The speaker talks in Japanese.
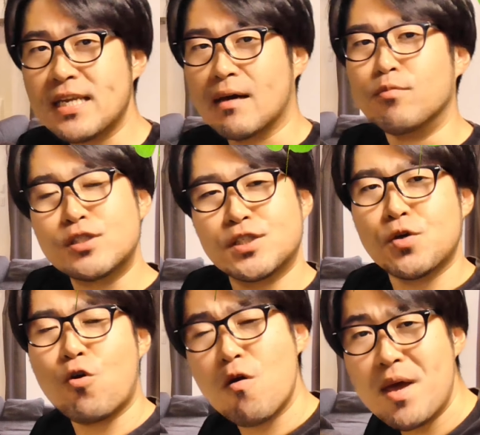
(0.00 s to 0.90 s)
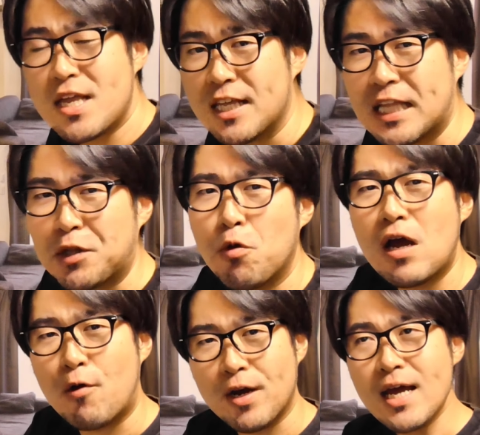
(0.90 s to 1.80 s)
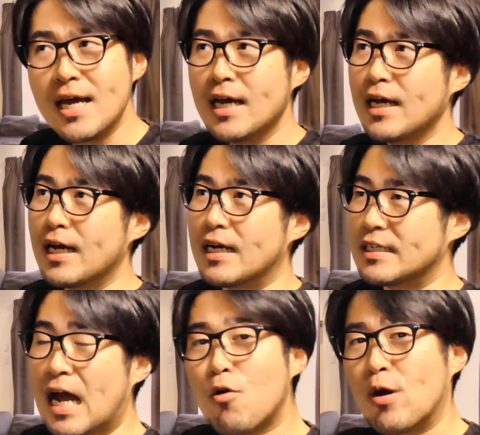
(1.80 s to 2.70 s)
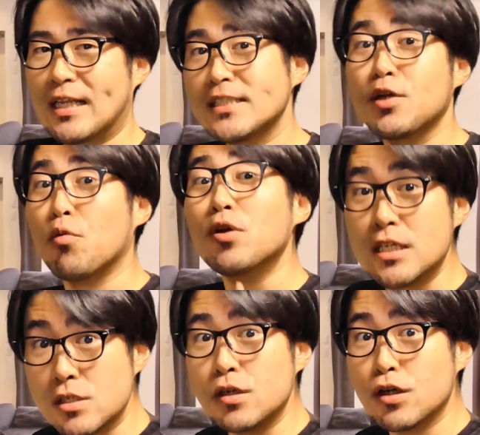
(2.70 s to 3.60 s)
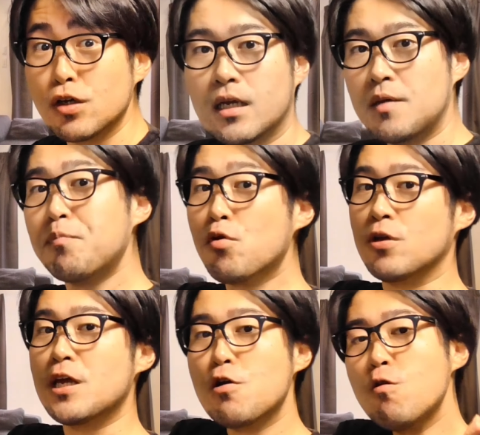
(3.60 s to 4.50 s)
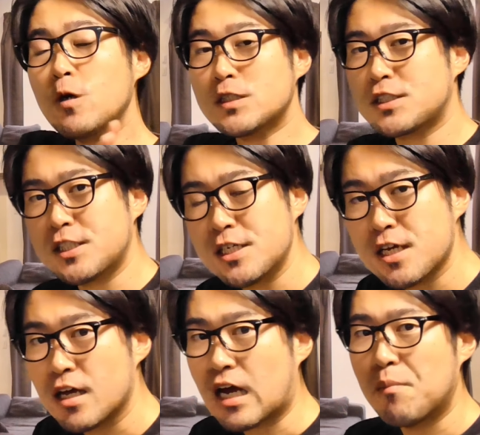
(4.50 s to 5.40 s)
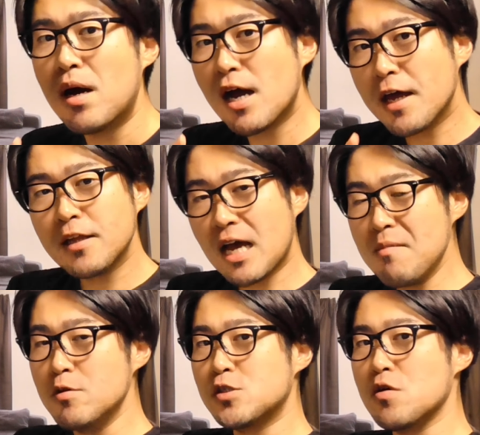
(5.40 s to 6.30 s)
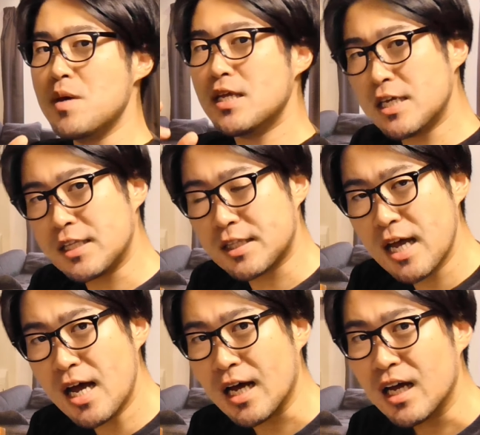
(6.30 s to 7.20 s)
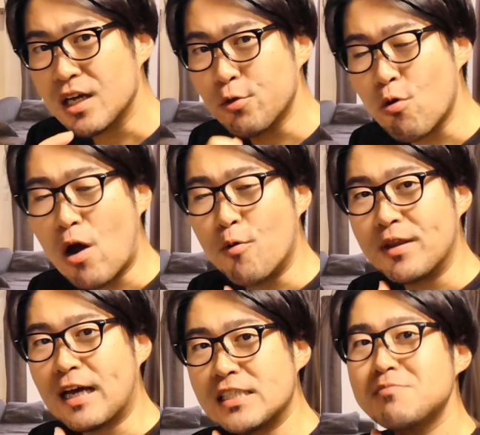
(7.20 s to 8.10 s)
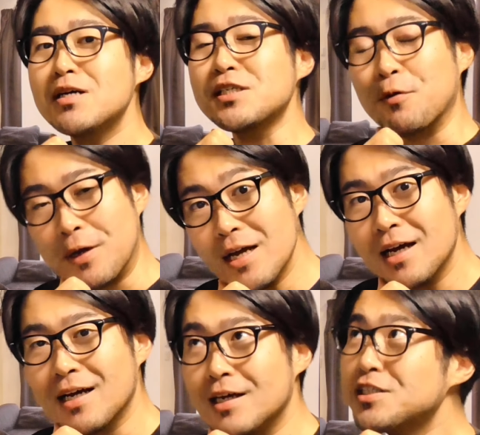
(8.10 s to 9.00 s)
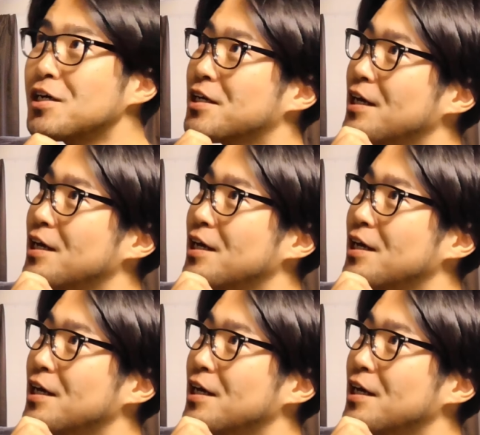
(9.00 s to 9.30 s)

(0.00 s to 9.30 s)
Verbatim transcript: きな仏像を見に行った動画をね何個か出したと思うんです。一方日本一小さい鎌ヶ谷大仏を見に行った動画を出しましたよね。出したっ